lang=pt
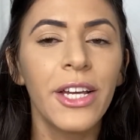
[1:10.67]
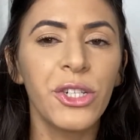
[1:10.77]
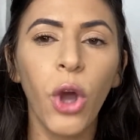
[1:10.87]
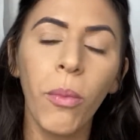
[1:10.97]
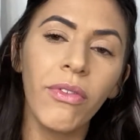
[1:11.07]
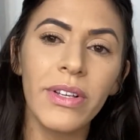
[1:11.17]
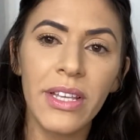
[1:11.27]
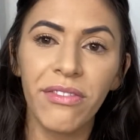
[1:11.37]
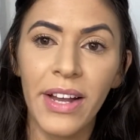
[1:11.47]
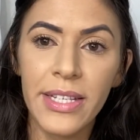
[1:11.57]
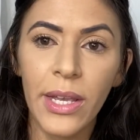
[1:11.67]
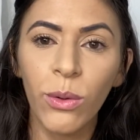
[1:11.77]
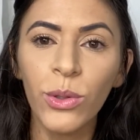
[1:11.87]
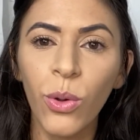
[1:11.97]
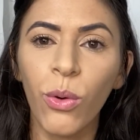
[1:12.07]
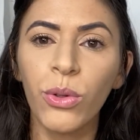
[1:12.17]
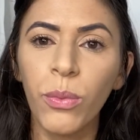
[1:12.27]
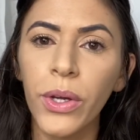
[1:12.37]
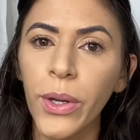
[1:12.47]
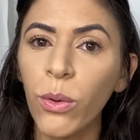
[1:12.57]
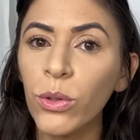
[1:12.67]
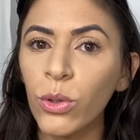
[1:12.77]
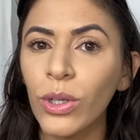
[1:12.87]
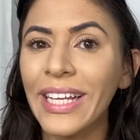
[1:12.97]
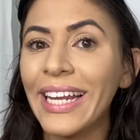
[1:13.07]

de como você fazer contorno, porque o contorno